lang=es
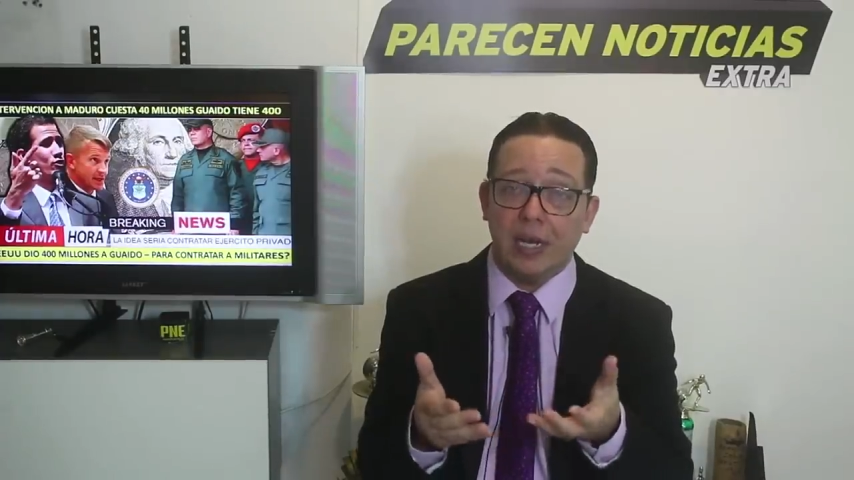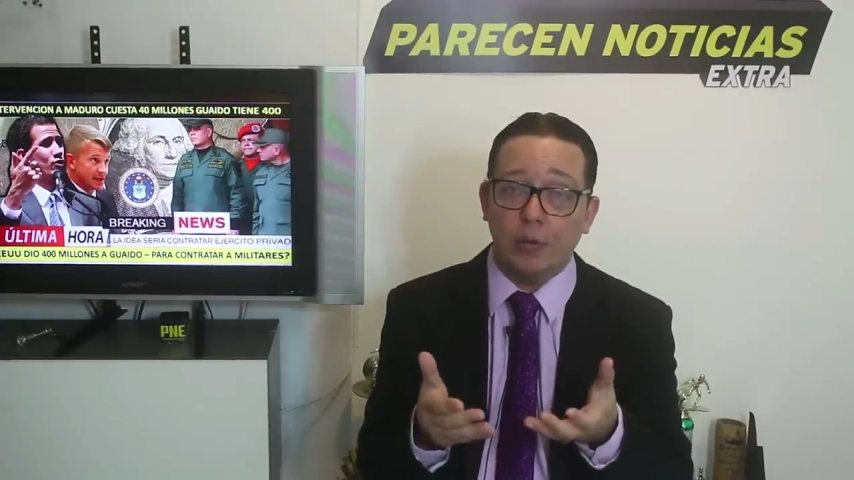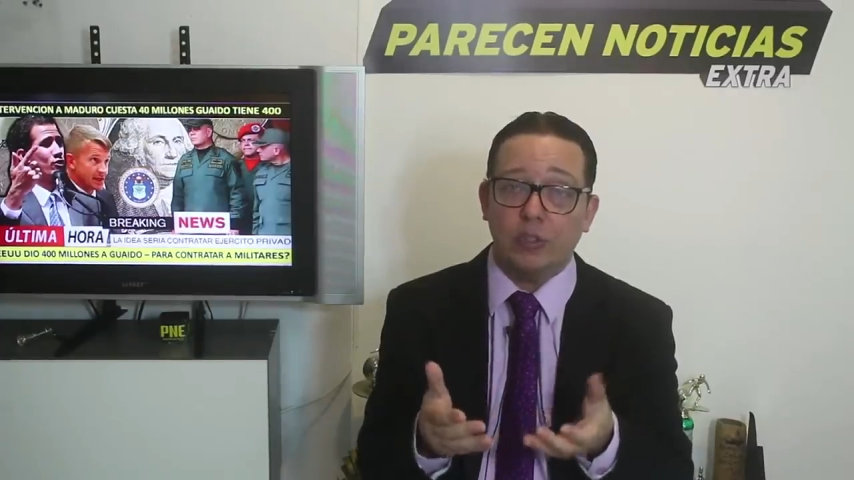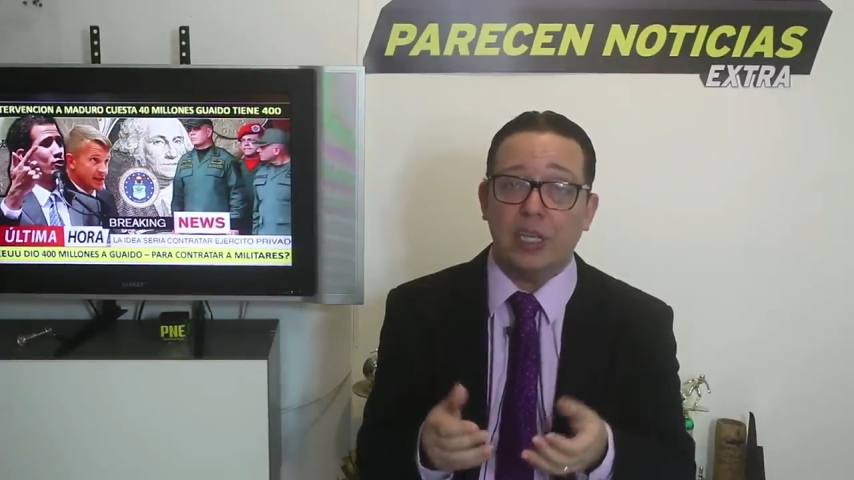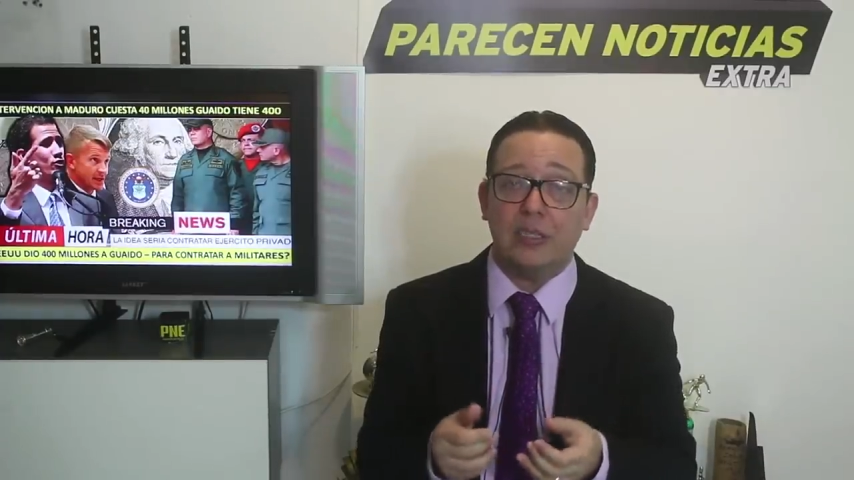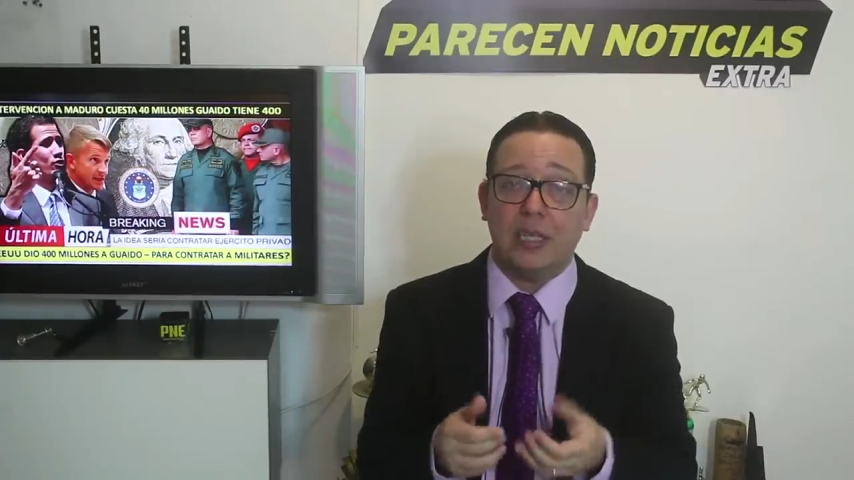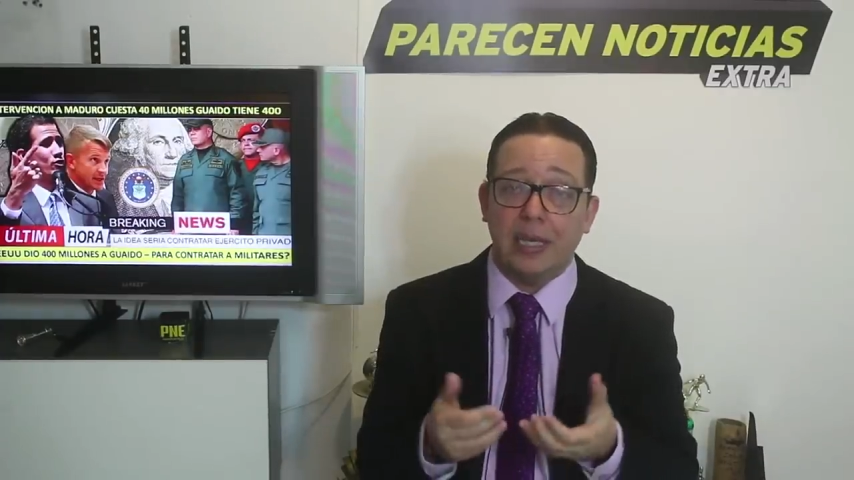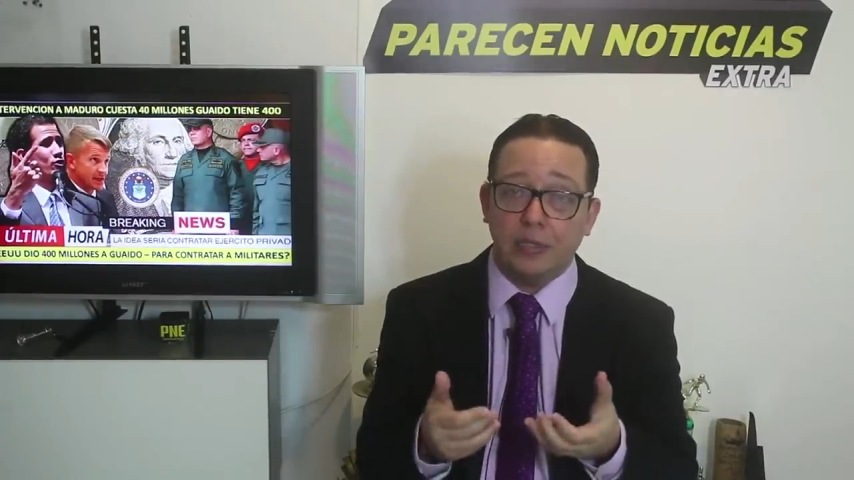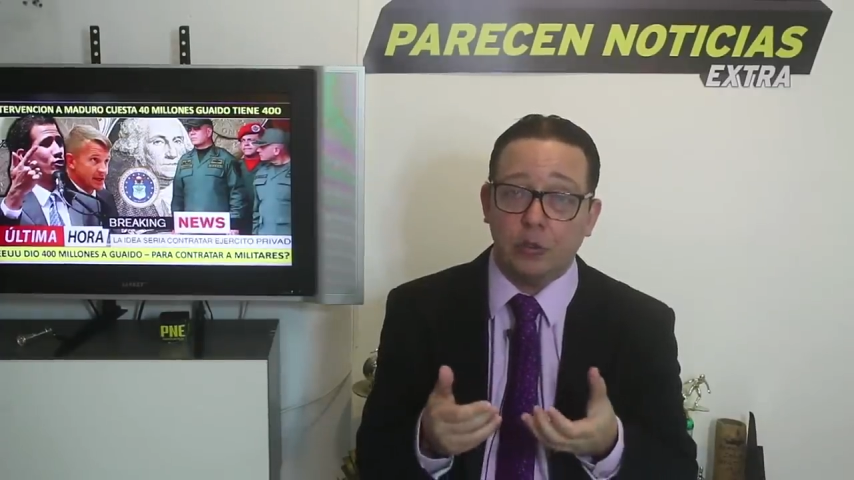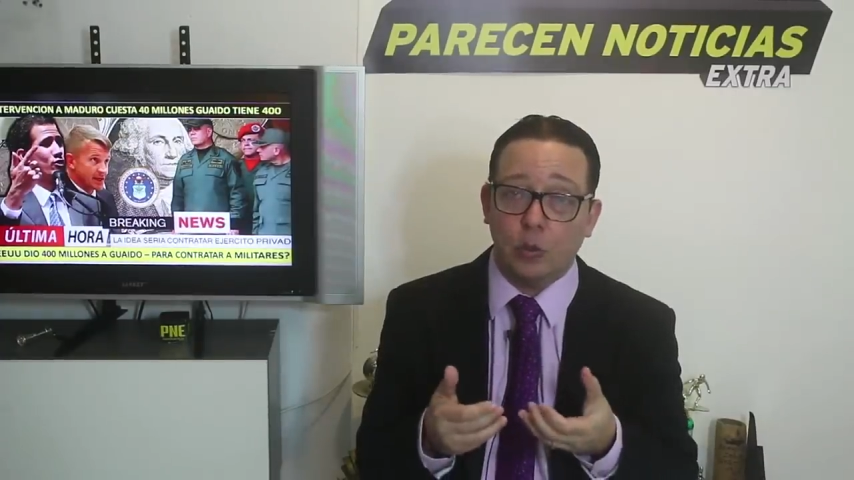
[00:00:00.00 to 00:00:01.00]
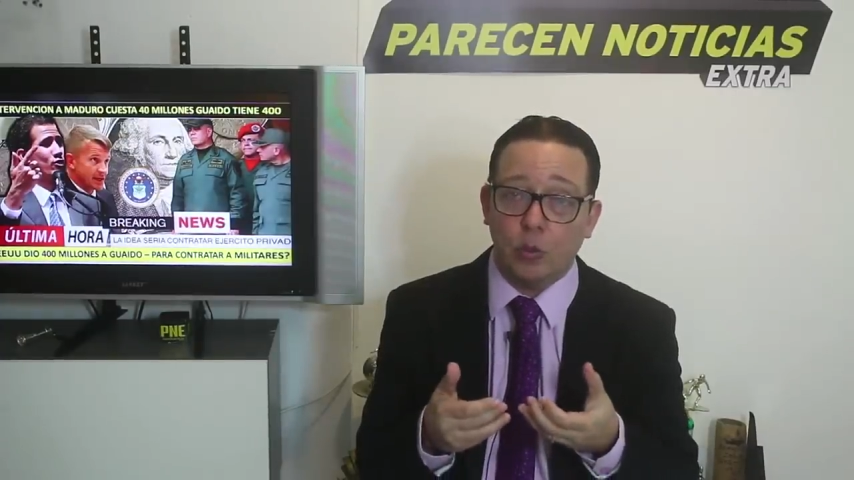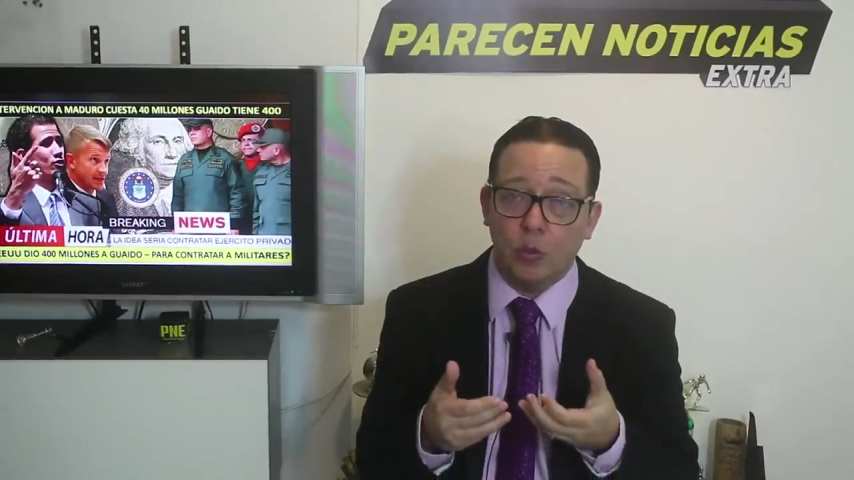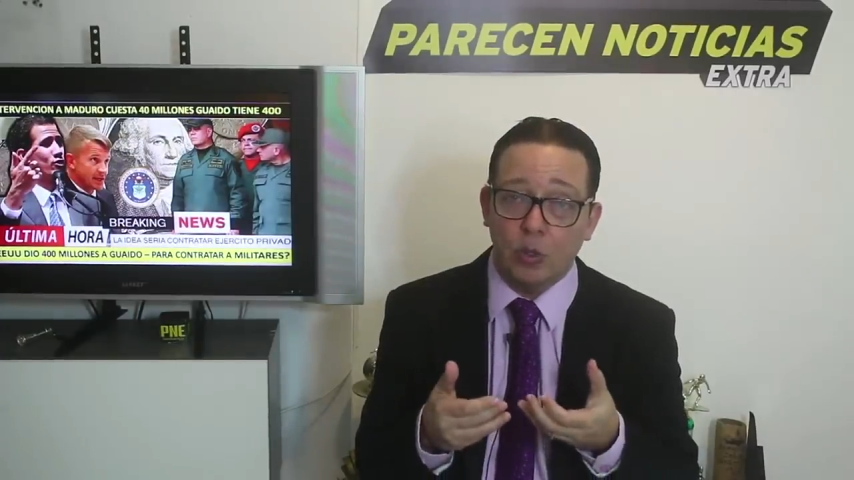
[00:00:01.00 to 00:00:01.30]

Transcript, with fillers: ¿Cree usted que esto